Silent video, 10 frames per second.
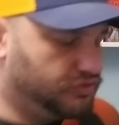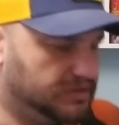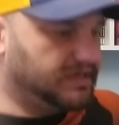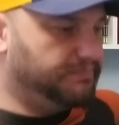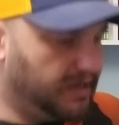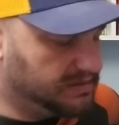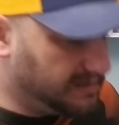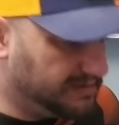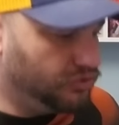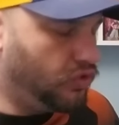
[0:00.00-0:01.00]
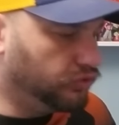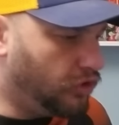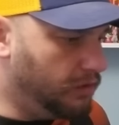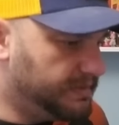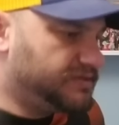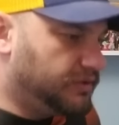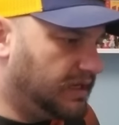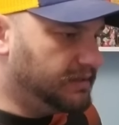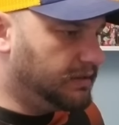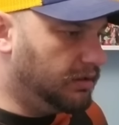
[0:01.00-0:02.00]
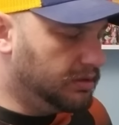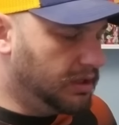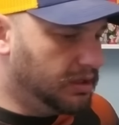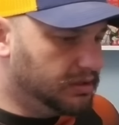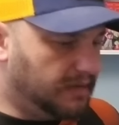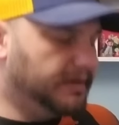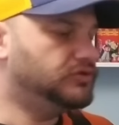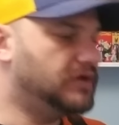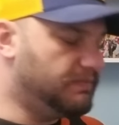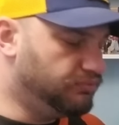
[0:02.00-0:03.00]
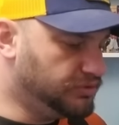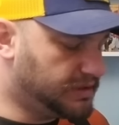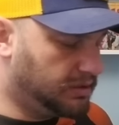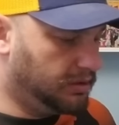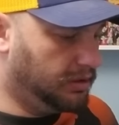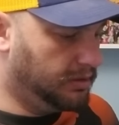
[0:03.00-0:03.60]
te sens pas, tu, contrôles parce que tu as le temps, et après tu la pousses.